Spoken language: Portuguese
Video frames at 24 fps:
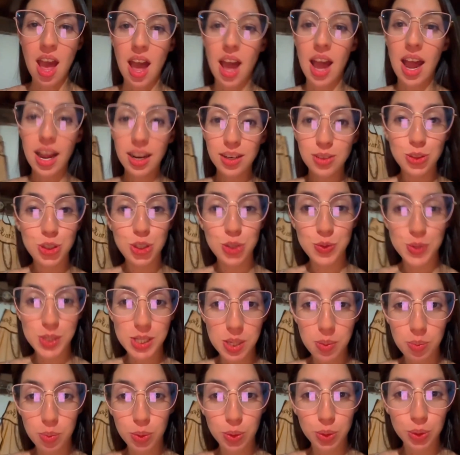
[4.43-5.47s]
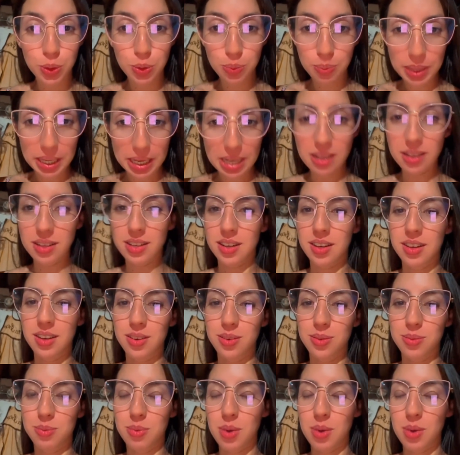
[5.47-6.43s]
Ai, ah, não tive essa mordomia, não.